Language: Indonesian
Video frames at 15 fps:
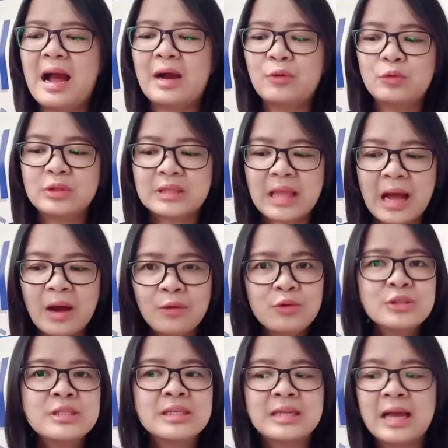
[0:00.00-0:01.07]
aku
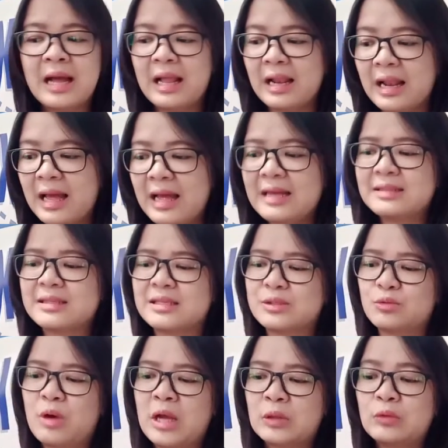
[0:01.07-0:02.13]
tahu segala
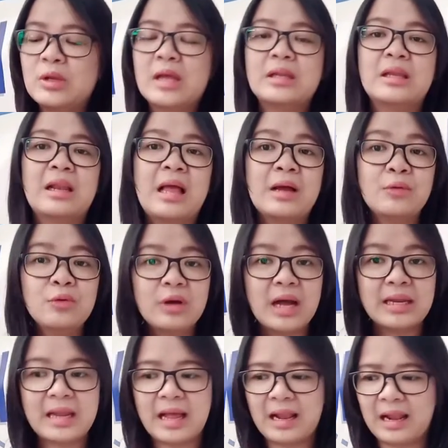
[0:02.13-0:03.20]
sesuatu yang
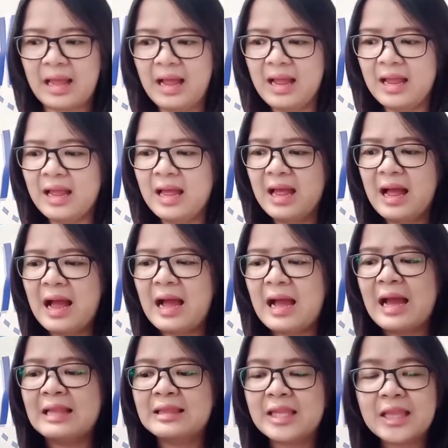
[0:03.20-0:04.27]
dilakukan Allah
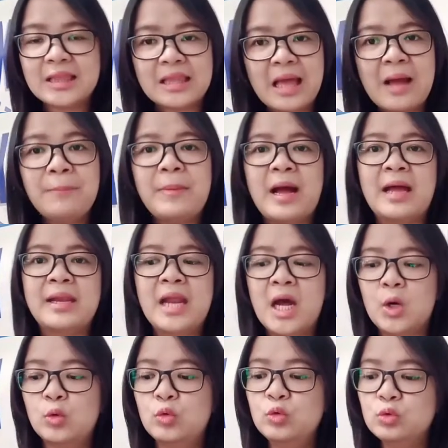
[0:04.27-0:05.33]
akan tetap
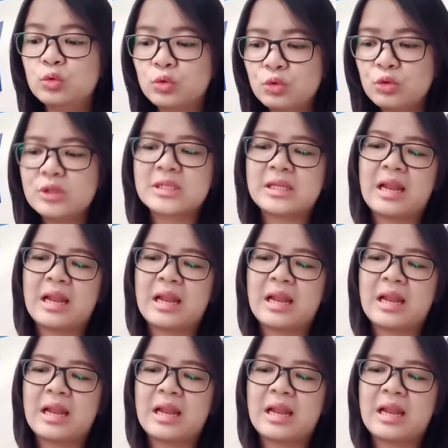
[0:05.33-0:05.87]
ada untuk